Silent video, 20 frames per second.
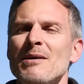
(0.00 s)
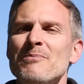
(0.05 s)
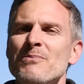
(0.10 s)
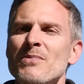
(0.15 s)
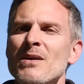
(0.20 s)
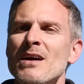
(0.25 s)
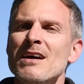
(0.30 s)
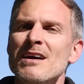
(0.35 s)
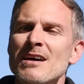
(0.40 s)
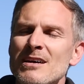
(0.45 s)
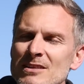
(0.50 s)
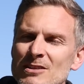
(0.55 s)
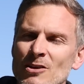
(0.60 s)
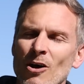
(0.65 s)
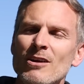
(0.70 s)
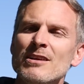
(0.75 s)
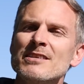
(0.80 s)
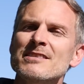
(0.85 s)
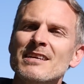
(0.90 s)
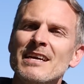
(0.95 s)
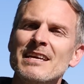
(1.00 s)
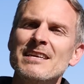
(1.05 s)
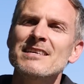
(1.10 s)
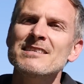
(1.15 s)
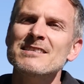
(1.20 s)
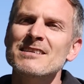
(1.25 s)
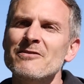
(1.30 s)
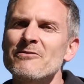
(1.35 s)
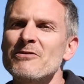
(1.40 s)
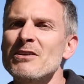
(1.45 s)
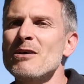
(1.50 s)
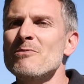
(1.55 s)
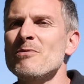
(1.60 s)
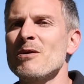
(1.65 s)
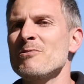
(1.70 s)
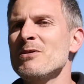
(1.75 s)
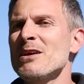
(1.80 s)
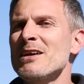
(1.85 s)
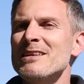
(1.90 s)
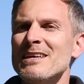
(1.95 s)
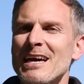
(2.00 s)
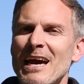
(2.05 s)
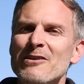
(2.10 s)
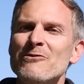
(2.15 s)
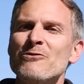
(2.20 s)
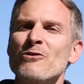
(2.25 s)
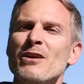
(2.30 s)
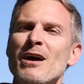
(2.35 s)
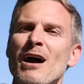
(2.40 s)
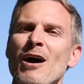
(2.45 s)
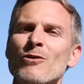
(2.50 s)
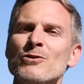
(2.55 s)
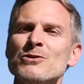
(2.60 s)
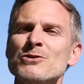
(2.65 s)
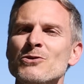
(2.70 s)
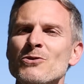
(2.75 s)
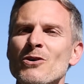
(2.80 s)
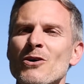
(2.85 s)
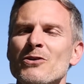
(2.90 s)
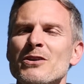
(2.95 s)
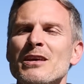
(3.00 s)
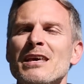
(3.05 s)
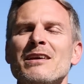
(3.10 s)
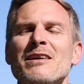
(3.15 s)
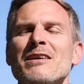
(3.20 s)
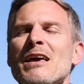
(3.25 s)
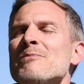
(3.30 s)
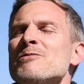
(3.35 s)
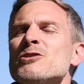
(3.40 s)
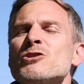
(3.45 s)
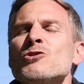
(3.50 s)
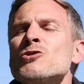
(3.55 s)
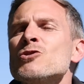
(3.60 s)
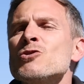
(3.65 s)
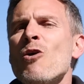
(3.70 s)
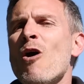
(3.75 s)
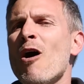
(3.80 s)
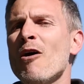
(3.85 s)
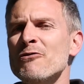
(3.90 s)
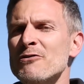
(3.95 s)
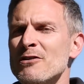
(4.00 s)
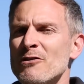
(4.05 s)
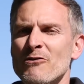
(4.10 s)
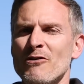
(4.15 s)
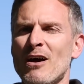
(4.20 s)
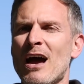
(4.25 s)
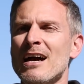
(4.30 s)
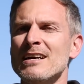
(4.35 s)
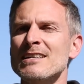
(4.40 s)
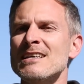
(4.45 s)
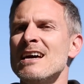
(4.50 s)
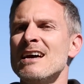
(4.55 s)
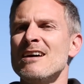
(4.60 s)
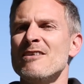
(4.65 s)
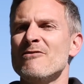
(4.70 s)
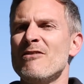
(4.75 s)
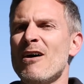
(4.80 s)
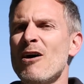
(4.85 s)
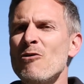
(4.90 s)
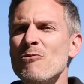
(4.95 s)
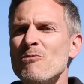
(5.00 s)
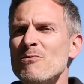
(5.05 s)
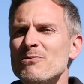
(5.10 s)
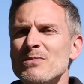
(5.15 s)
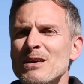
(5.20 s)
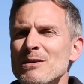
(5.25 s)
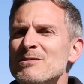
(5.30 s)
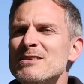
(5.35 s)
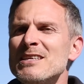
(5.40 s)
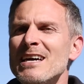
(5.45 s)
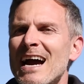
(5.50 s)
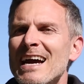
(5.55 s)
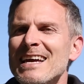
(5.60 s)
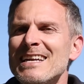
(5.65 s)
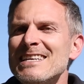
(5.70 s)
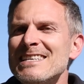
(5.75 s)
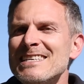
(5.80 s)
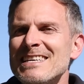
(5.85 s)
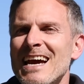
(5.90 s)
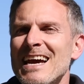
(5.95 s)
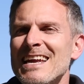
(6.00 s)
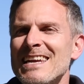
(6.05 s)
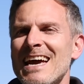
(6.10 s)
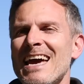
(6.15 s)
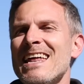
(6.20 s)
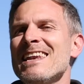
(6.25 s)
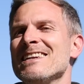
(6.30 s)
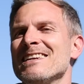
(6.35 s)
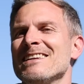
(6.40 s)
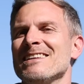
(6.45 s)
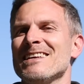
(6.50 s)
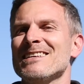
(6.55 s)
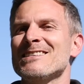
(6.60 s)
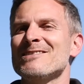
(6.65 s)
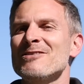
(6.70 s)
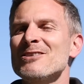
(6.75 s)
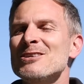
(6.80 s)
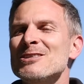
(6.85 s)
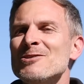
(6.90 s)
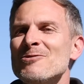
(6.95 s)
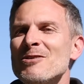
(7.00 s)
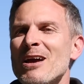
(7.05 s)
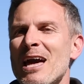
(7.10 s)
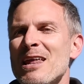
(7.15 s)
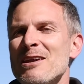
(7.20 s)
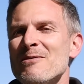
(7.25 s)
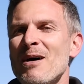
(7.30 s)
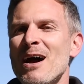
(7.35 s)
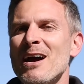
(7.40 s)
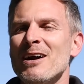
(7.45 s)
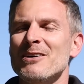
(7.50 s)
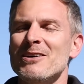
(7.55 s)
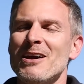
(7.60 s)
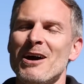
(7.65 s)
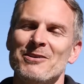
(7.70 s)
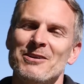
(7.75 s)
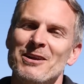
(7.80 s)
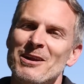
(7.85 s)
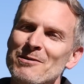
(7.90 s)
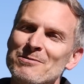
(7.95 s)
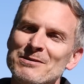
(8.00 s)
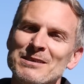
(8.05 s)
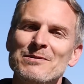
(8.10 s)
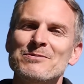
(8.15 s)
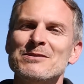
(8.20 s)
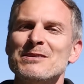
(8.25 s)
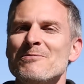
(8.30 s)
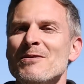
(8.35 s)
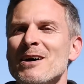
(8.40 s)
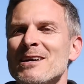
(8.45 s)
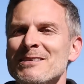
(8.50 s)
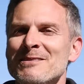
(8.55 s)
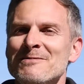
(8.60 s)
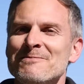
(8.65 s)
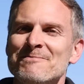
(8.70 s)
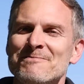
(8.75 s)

habe tolles Trainingsrevier bei mir direkt vor der Haustür und ich, habe mich schon so oft gefragt, warum gibt es hier eigentlich kein Rennen? Das würde ich so gerne machen. Ja, dann habe ich selbst gemacht.